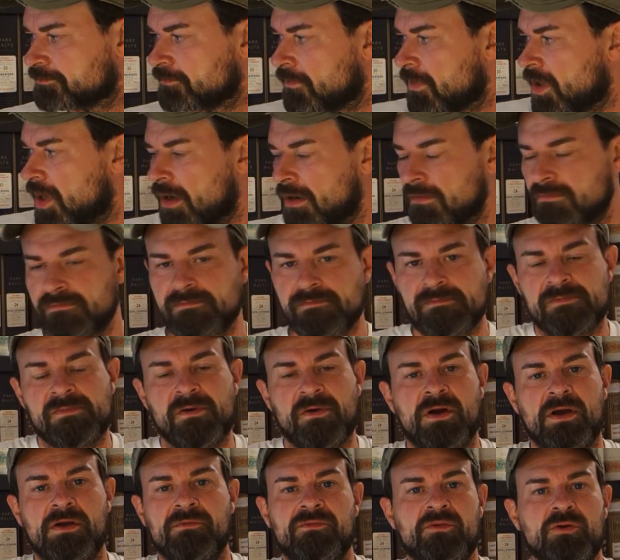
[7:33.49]
ja,
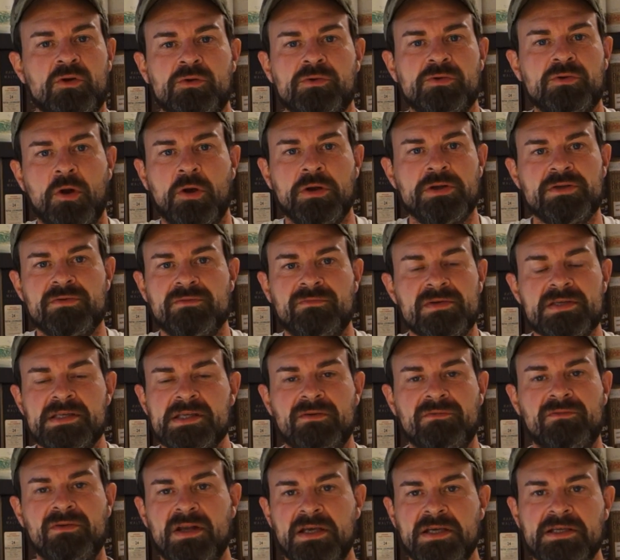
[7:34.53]
für einen deutschen
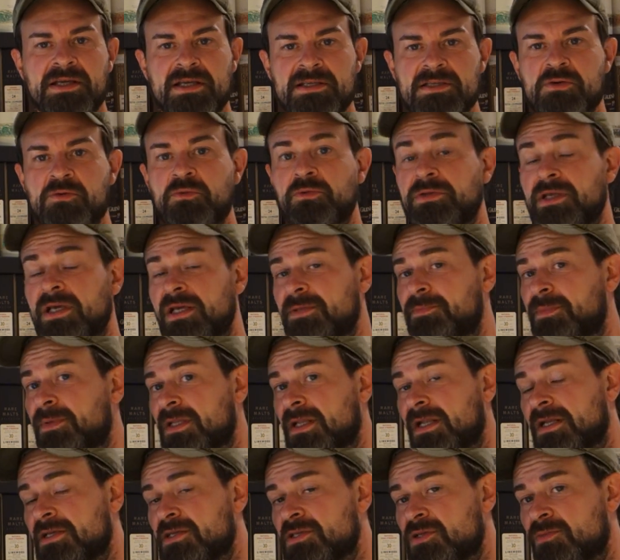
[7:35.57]
Whisky vielleicht ganz gut. Ich bin
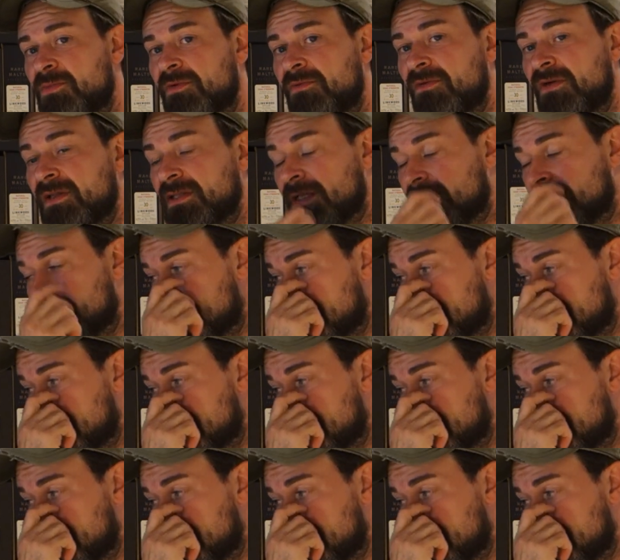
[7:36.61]
da nicht so bewandert,